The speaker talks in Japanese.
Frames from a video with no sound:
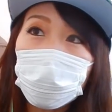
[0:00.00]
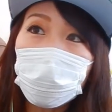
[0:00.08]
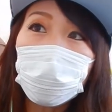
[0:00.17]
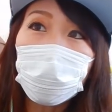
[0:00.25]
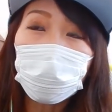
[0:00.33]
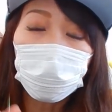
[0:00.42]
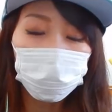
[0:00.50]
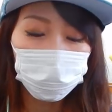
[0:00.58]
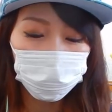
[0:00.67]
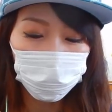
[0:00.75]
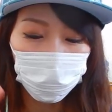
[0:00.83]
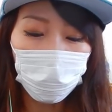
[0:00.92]
せてない
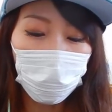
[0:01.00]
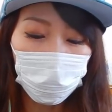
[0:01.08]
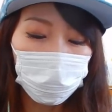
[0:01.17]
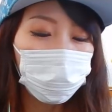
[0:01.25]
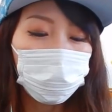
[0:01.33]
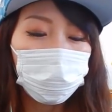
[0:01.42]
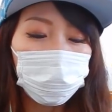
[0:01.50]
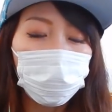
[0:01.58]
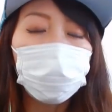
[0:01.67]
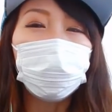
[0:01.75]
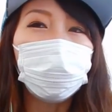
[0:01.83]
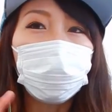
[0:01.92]
のが、す
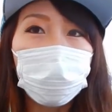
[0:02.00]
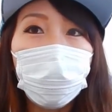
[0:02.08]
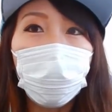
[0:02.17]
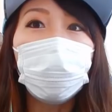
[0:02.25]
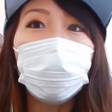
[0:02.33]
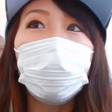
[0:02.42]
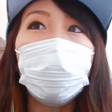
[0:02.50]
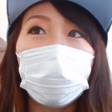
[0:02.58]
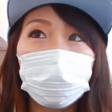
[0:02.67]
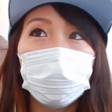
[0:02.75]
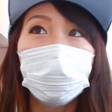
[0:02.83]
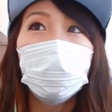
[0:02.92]
ごく浮き彫りに
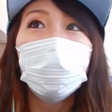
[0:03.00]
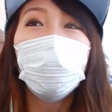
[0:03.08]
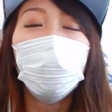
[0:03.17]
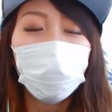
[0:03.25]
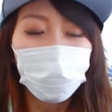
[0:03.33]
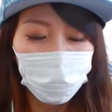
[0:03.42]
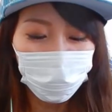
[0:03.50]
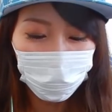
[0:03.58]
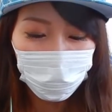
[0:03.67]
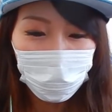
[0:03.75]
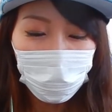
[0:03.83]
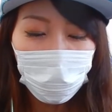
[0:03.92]
なる。
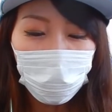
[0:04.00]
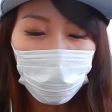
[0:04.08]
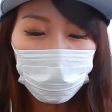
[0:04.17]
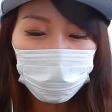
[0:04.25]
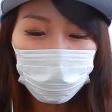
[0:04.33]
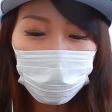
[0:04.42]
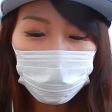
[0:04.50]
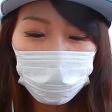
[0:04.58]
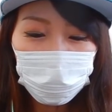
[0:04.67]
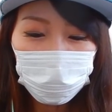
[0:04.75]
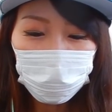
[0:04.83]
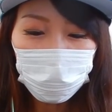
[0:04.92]
恥ずかし
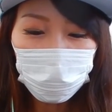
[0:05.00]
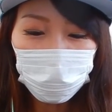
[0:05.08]
いよ。